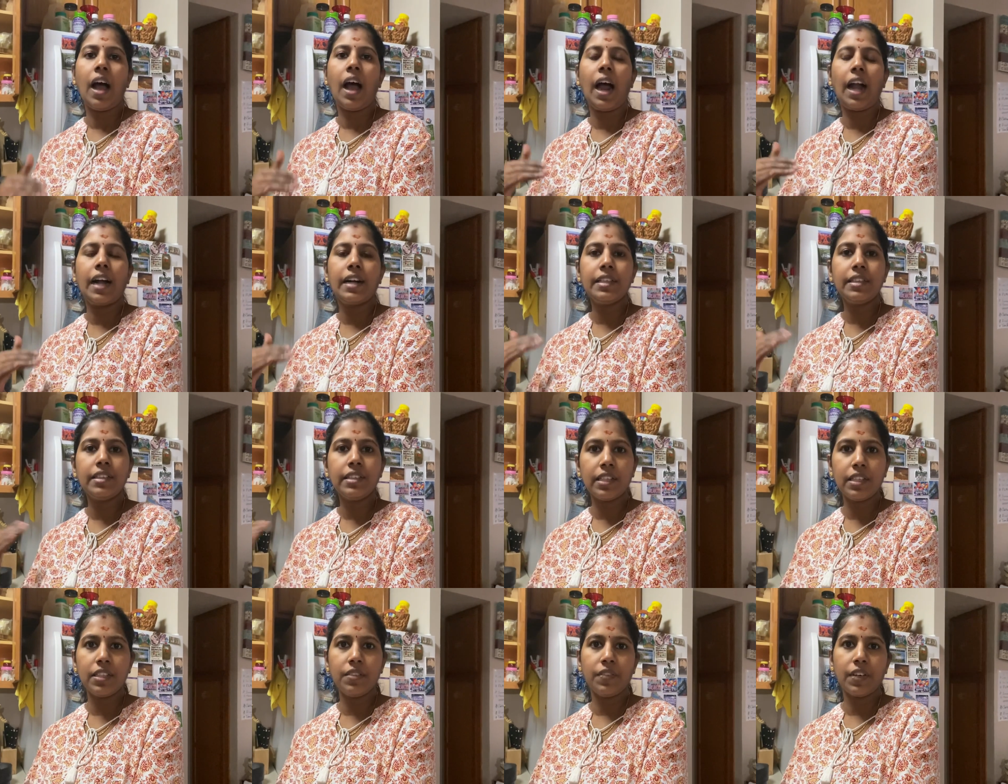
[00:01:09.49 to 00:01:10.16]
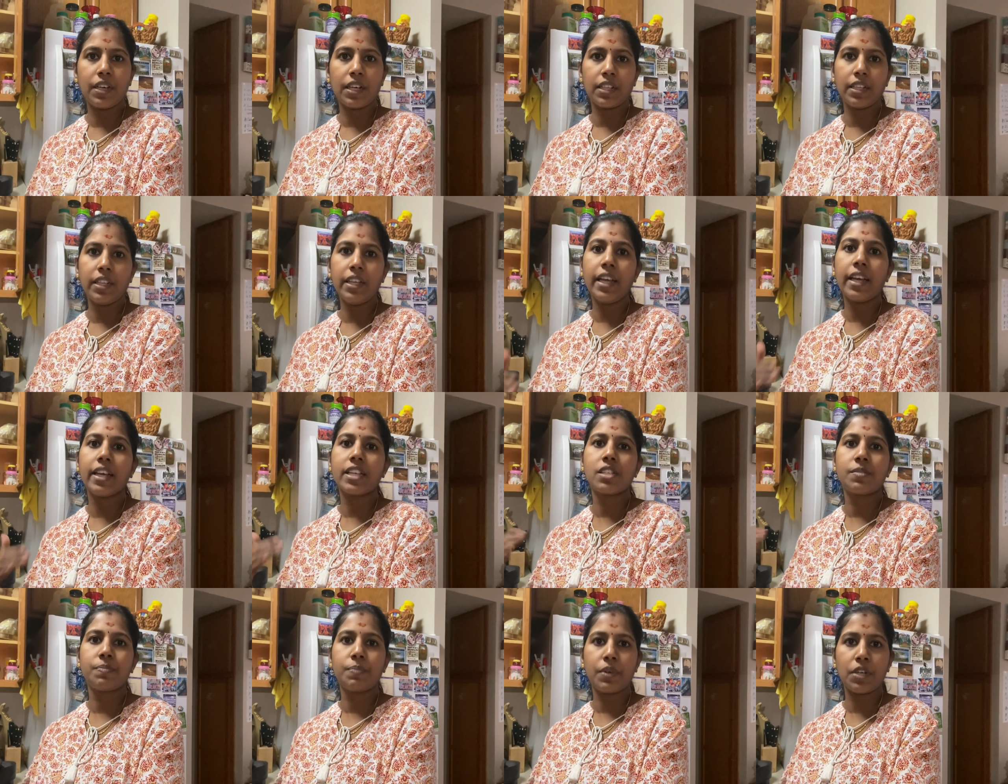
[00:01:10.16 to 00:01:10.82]
அடுத்தது வர்றது
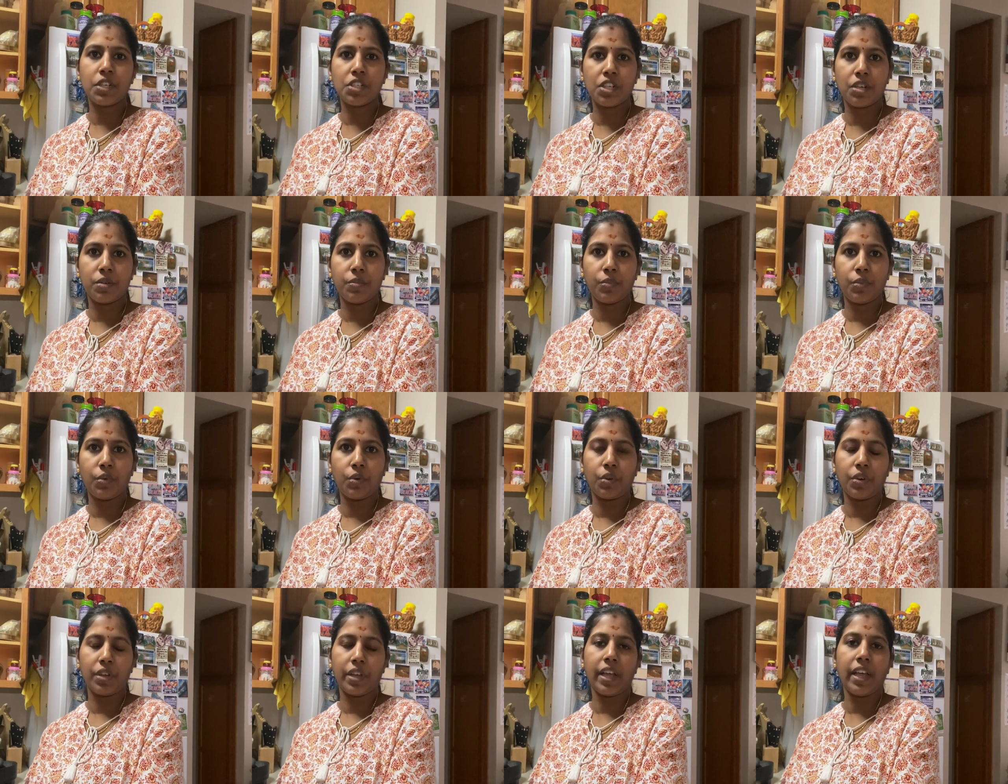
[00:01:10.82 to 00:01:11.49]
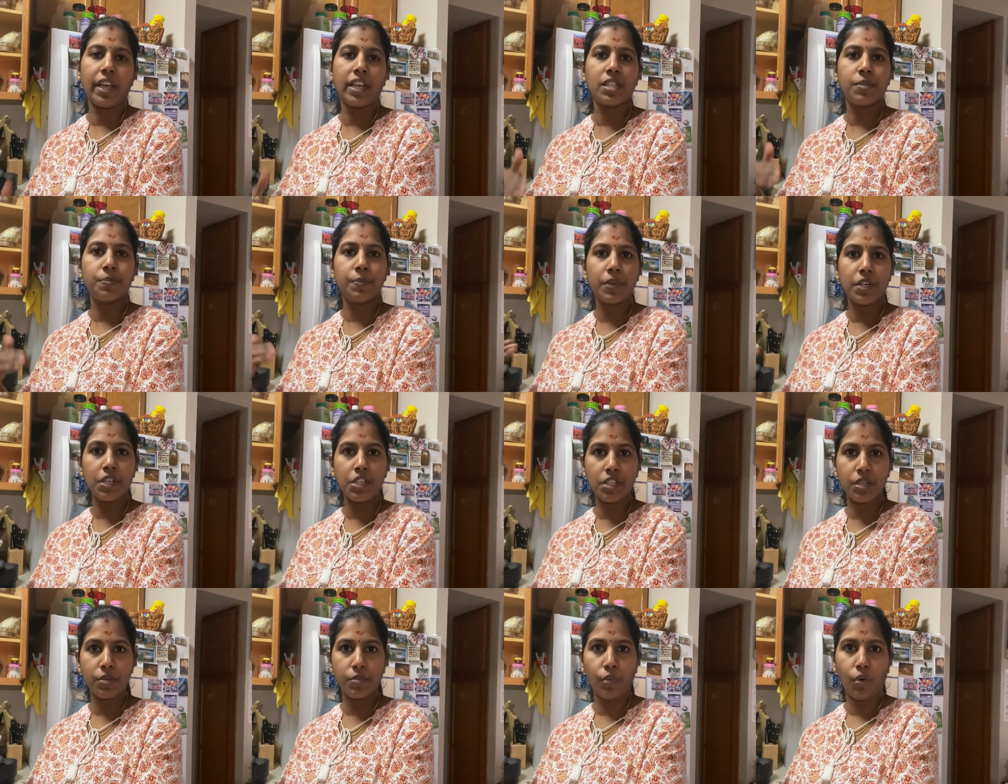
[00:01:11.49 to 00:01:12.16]
எக்ஸ்ப்ரெஷன் மோட்
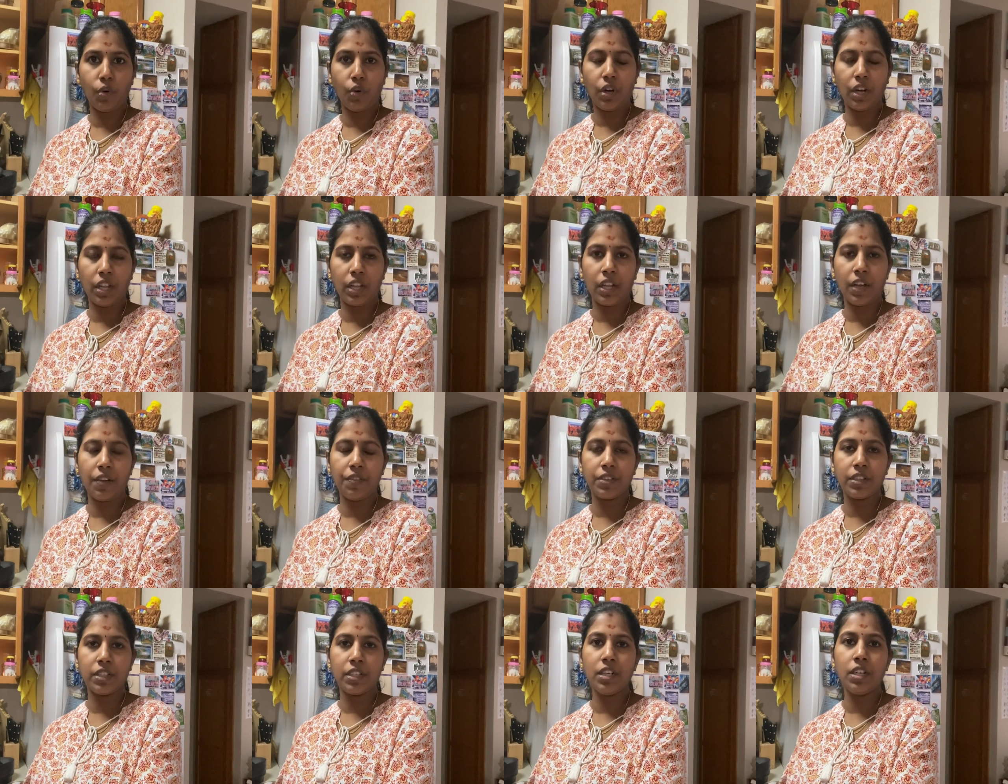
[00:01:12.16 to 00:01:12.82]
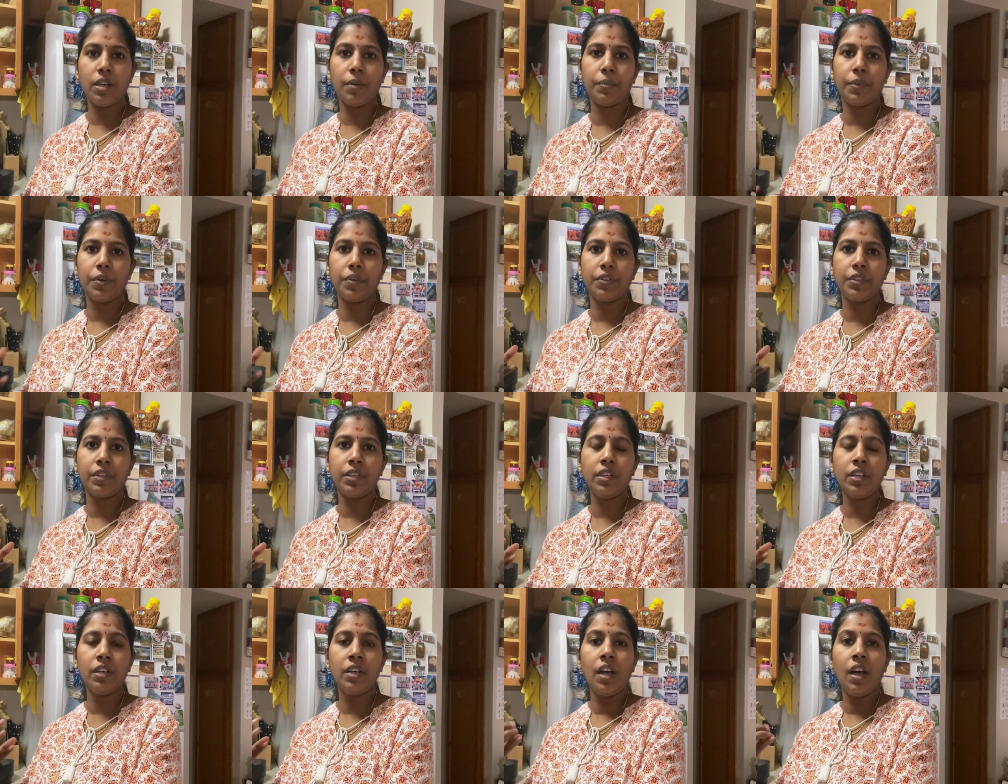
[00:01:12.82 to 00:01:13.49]
எக்ஸ்ப்ரெஷன் மோடில் தான் வந்து நம்ம
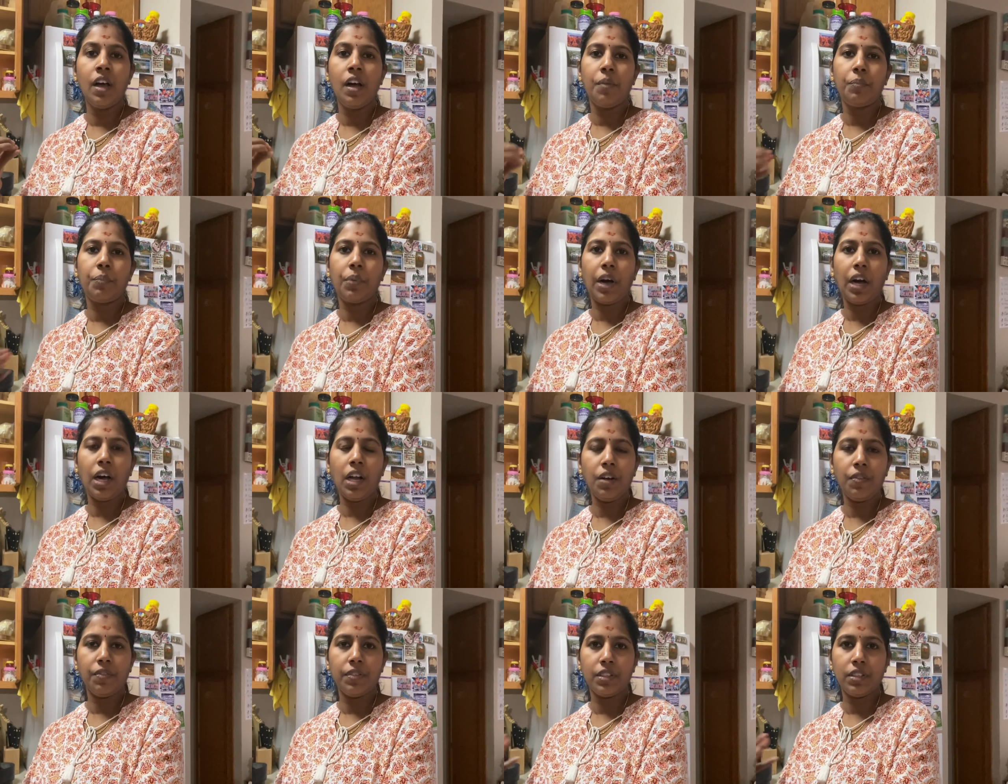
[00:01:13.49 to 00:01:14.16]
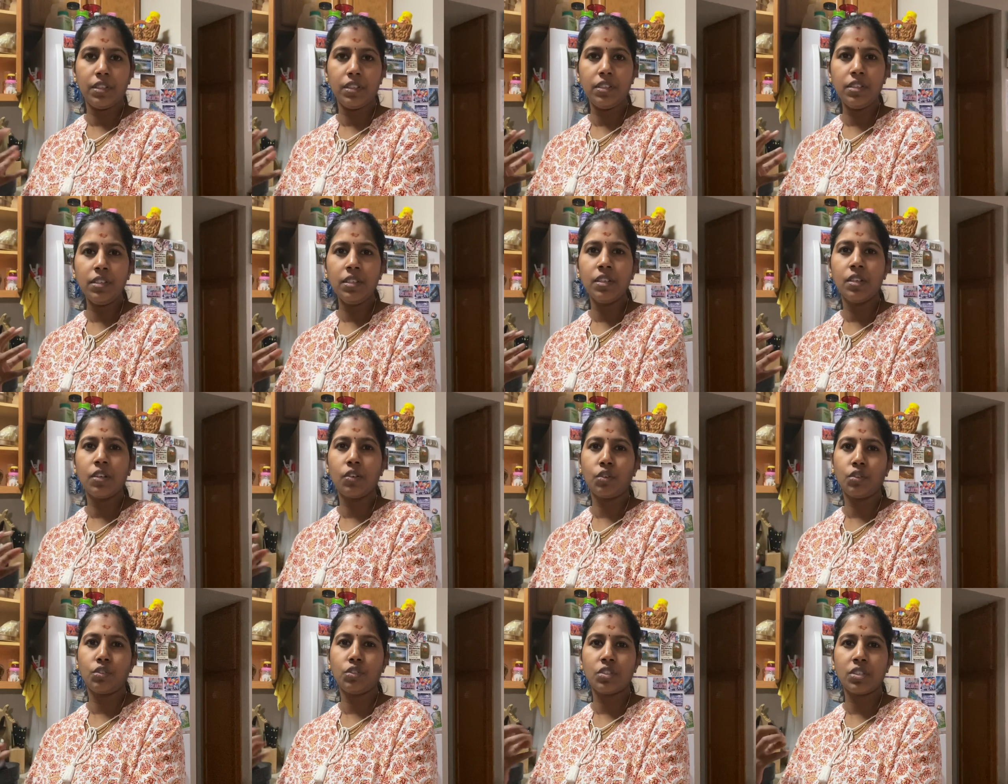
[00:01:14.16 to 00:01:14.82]
வந்து பால் வந்து
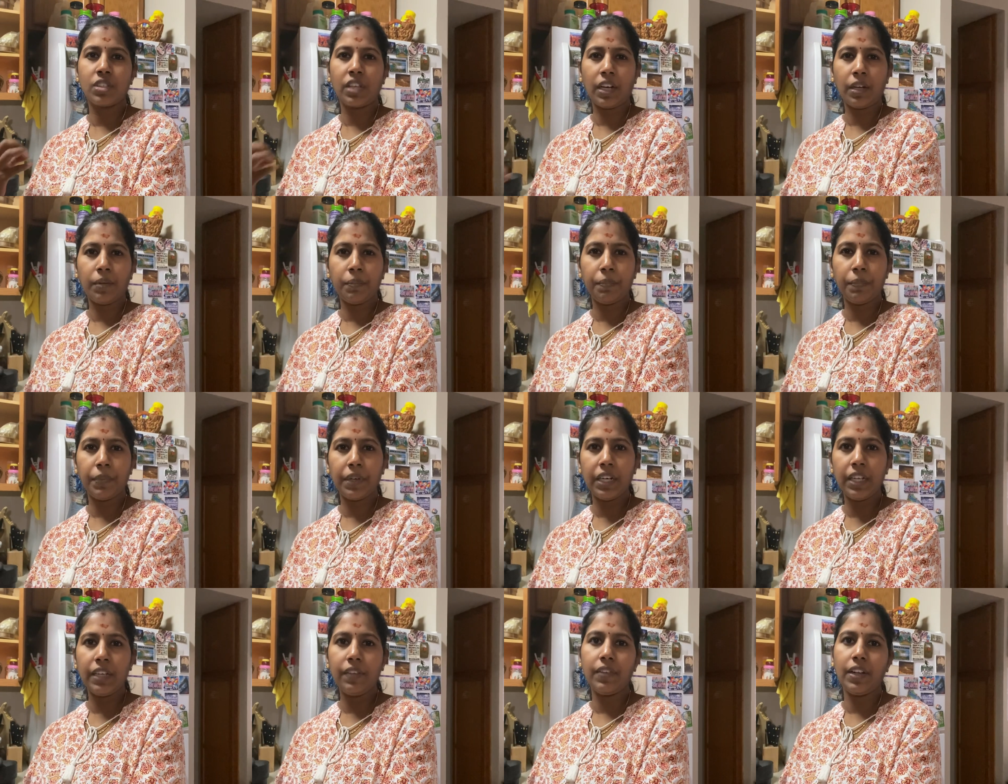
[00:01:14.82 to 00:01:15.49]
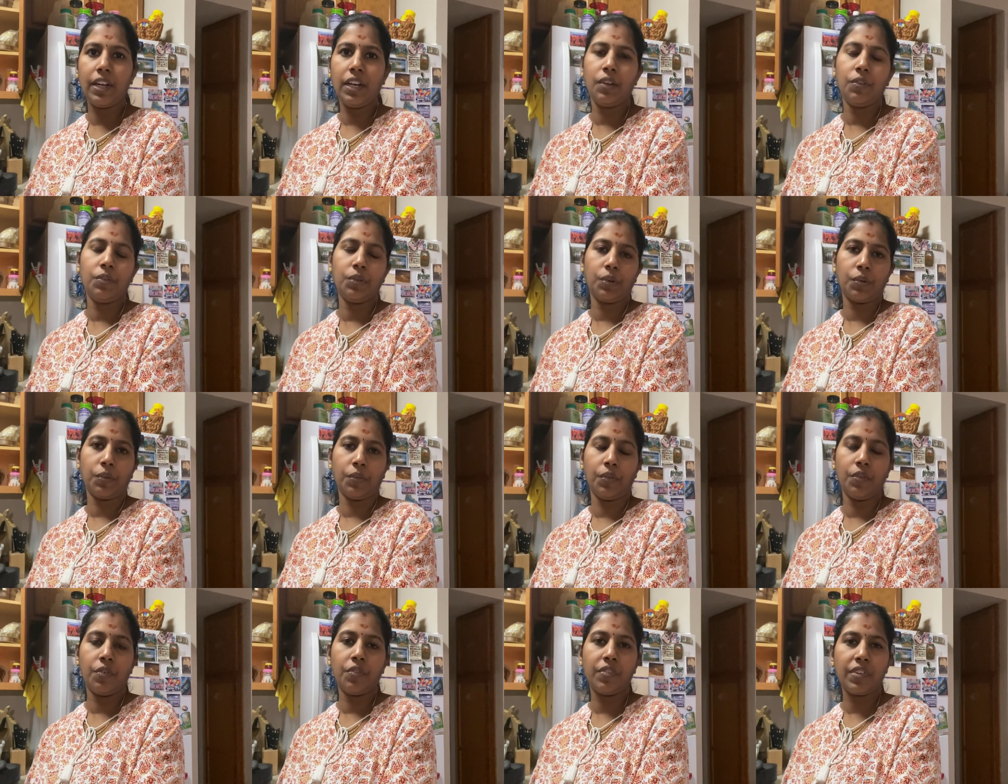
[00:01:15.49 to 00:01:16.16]
கொஞ்சம் சக் பண்ணி வெளில
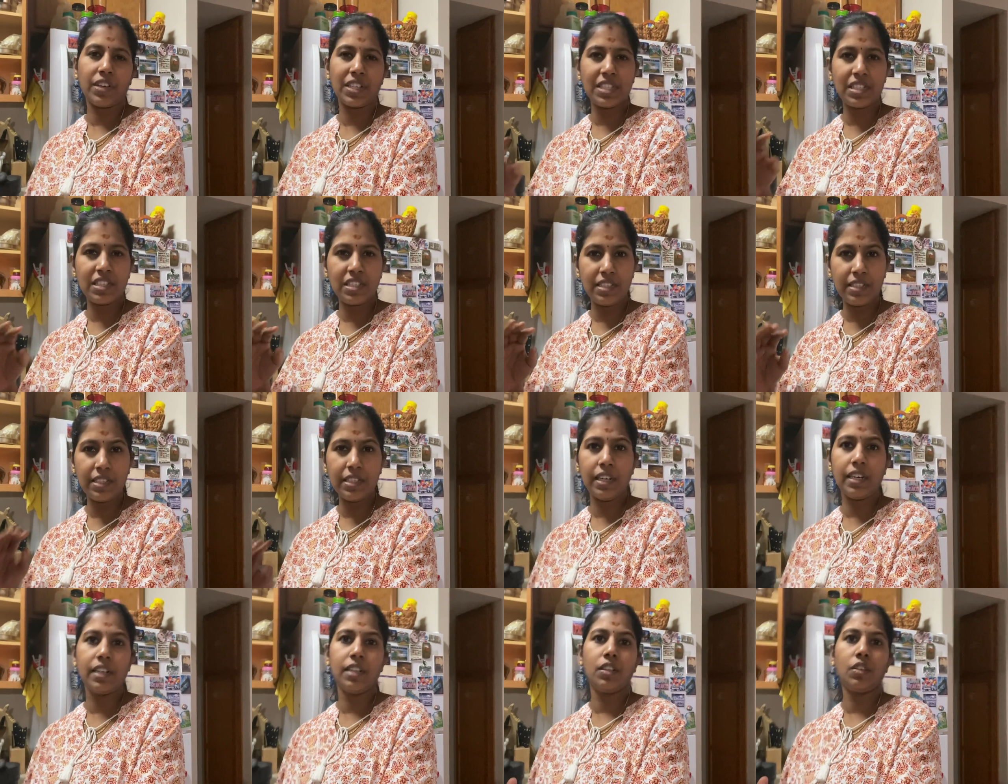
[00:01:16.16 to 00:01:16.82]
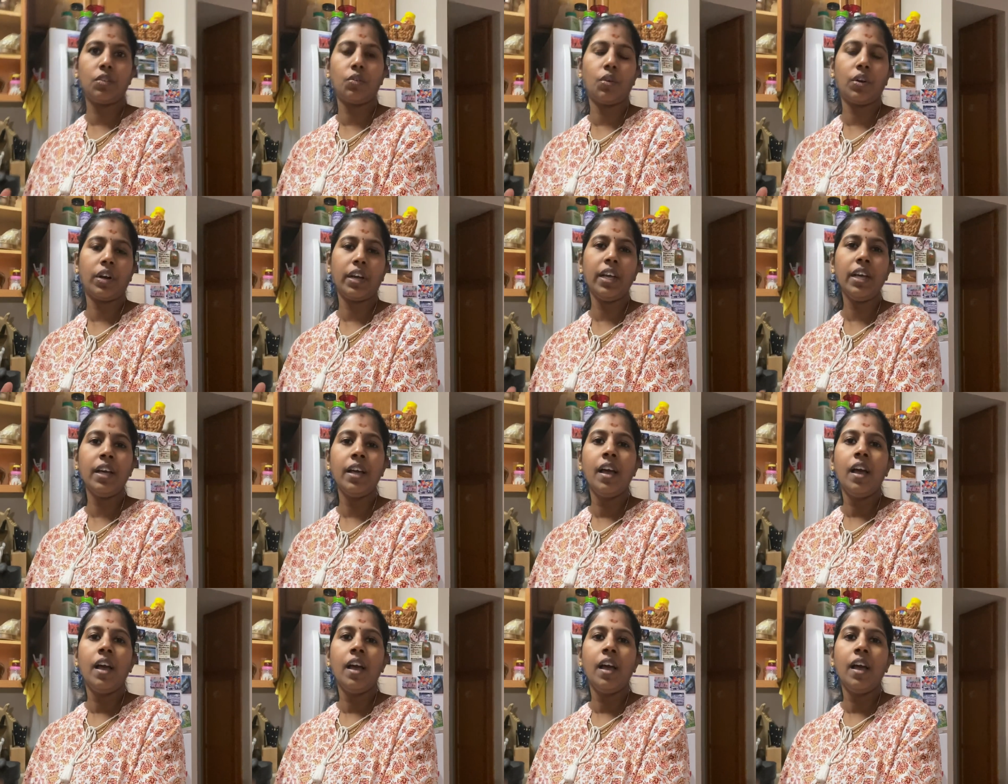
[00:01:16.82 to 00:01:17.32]
வரும் ஃபஸ்ட்டு எடுத்தோடனே